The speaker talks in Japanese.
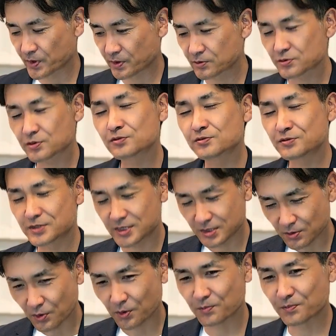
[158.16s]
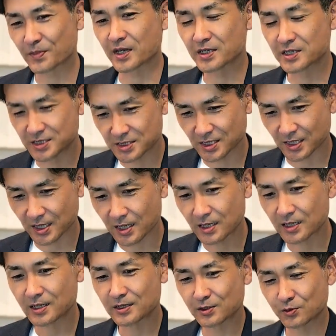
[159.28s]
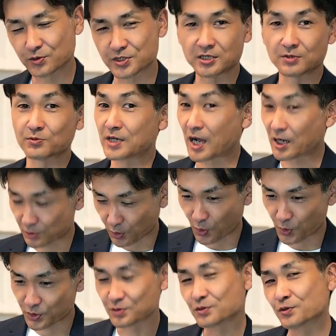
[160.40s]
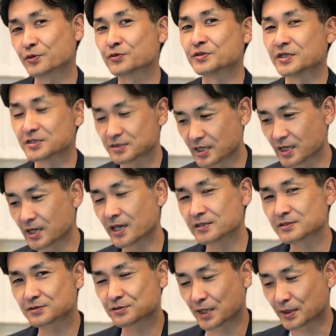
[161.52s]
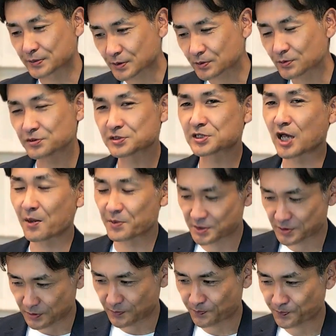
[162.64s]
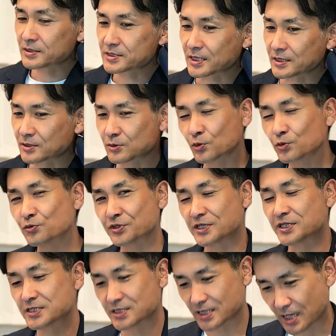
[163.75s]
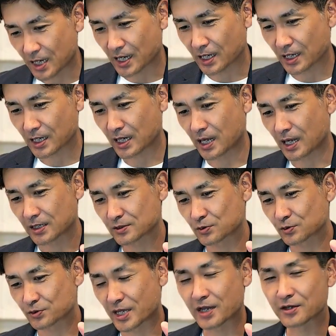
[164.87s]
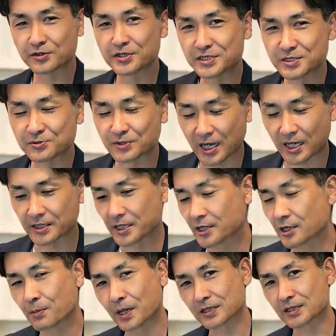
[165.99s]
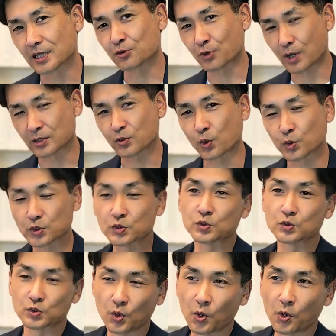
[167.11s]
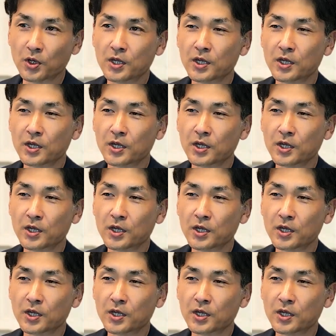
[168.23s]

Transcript: そのうちのまあいっ社が当社にもなるということですね。 S クラフトのサービス、じゃあどの記事がそのひゃくいちの中に選ばれたのかというと、